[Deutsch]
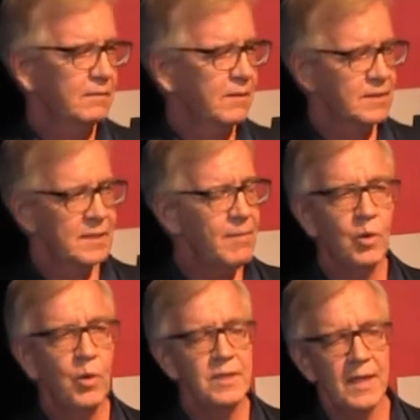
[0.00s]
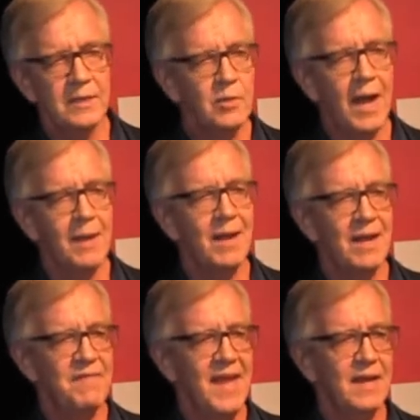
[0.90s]
wenn wir das Thema Grundrente nur einmal
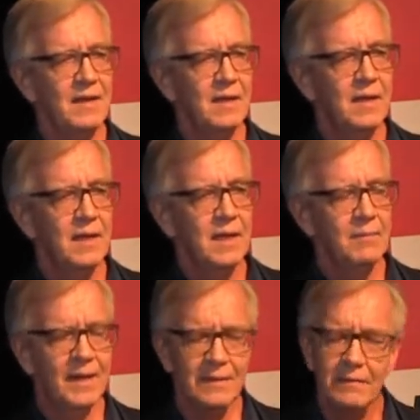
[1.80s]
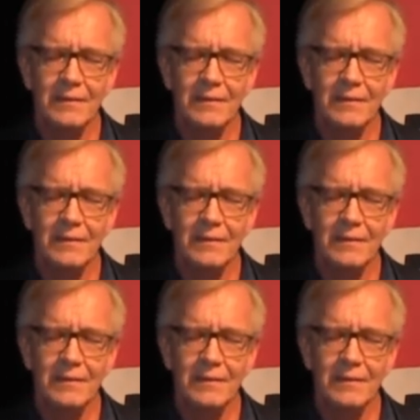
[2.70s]
erwähnen, ich meine,